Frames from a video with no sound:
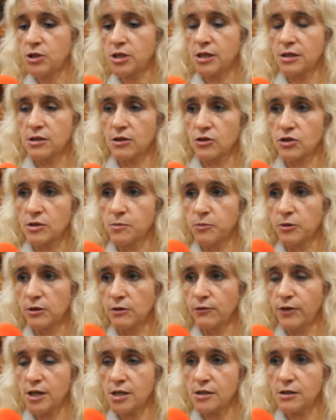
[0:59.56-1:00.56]
się coś,
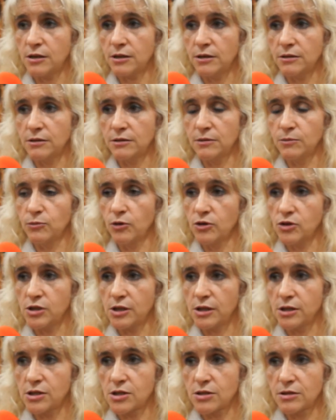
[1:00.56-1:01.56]
bo właśnie y,
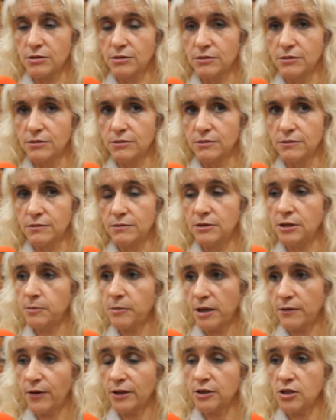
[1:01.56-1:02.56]
młodzież y, nie
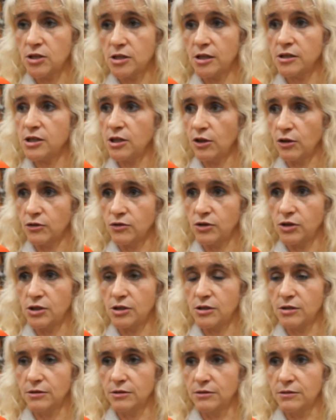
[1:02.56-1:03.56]
ma faktycznie gdzie
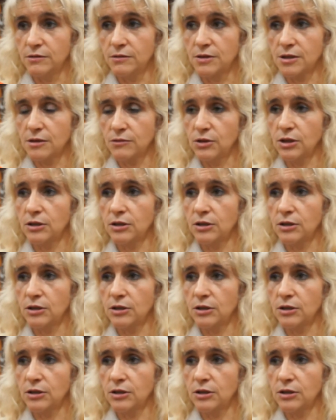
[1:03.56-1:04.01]
chodzić. Y, Są